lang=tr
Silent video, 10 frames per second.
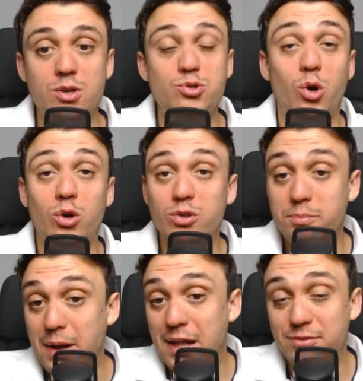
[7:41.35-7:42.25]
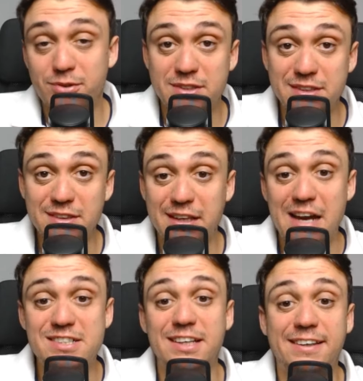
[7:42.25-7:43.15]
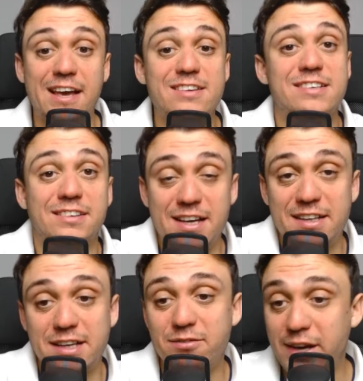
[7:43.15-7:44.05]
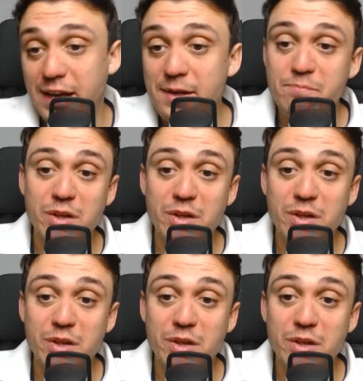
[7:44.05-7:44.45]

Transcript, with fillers: Jordan Belfort'un gerçek hikayesine dayanan ve